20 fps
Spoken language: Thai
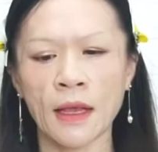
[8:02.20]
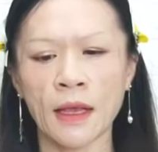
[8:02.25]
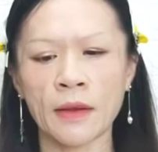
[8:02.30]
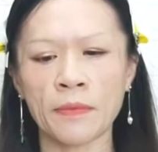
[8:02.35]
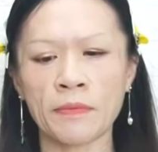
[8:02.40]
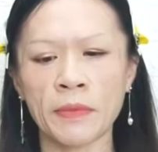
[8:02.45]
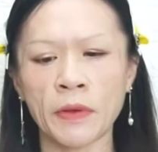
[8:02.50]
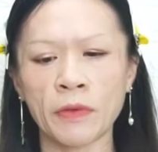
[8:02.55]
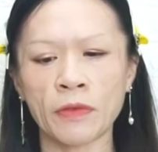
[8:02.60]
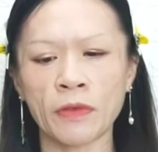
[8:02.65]

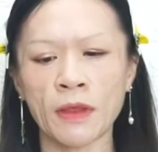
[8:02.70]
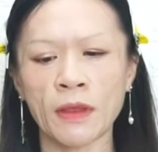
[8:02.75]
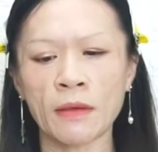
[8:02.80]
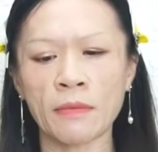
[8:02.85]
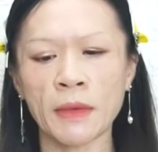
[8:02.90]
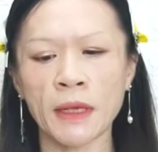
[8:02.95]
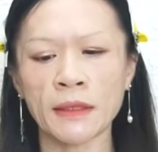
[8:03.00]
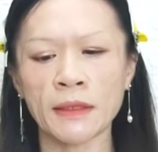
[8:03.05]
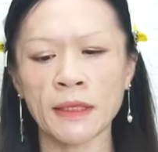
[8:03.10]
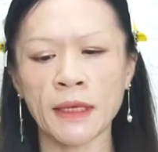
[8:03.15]

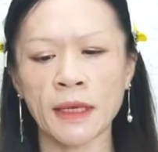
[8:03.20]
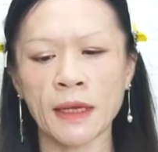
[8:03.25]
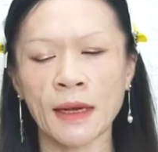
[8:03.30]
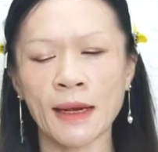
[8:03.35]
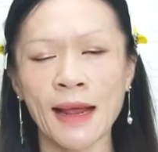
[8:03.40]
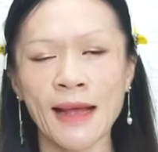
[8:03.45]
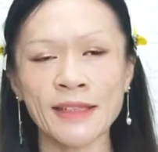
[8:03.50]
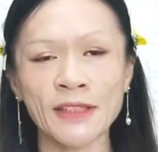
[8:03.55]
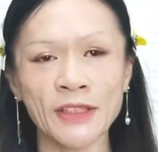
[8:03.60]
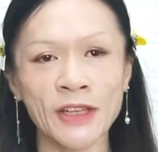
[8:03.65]
Intuitive Magic
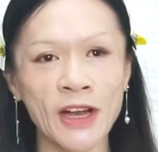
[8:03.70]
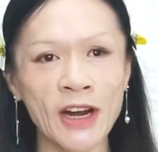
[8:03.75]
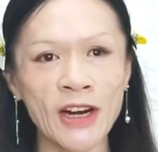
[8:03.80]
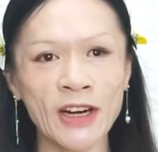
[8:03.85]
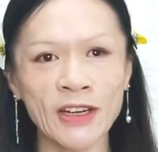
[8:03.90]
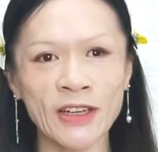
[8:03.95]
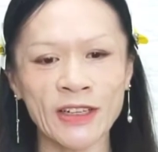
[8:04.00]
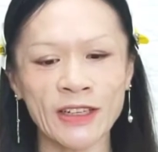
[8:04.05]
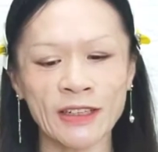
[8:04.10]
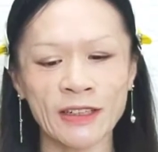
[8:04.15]
Lash
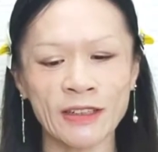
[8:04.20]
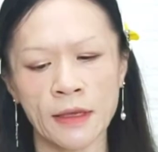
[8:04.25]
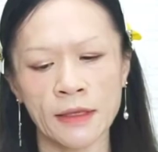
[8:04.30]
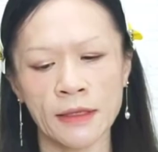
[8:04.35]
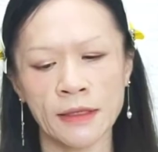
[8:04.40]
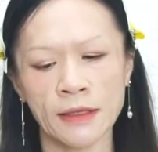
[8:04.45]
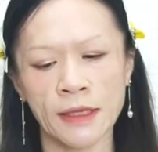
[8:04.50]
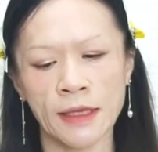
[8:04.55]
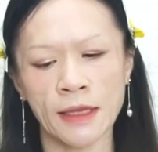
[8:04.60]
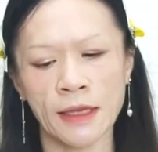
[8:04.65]
Curve
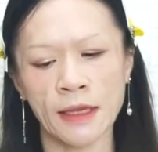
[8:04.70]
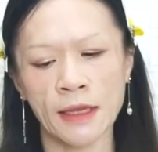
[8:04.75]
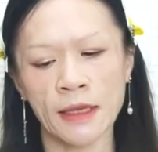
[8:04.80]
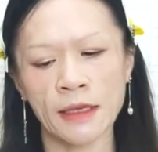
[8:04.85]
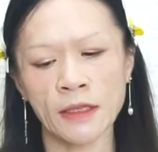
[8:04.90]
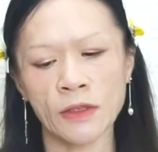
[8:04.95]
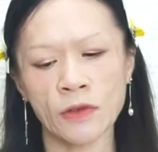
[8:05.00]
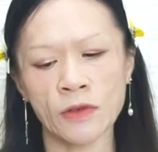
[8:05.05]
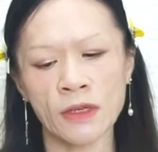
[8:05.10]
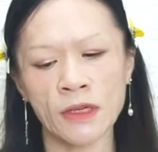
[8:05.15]
สี
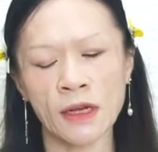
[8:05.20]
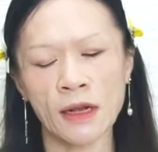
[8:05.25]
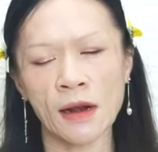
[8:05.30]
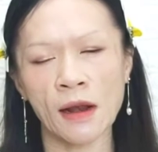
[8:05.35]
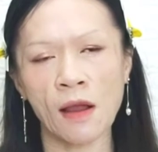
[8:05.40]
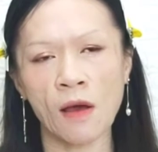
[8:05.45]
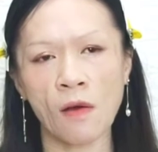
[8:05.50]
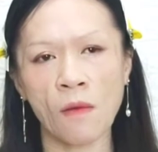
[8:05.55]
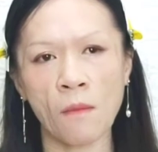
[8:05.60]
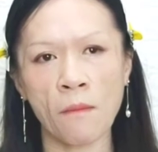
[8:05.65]
ศูนย์หนึ่ง
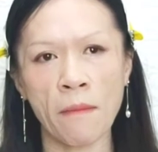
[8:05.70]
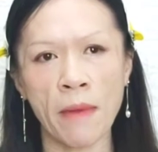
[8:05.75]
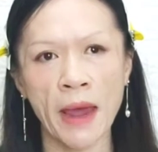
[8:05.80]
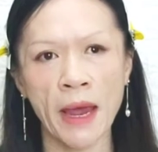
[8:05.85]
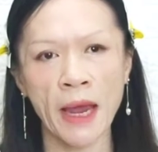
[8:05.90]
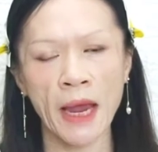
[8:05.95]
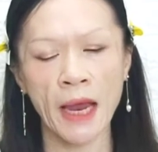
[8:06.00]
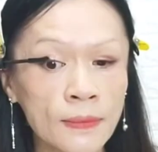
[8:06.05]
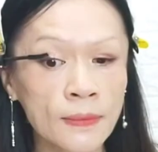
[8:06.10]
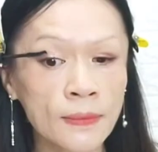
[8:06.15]
Long Black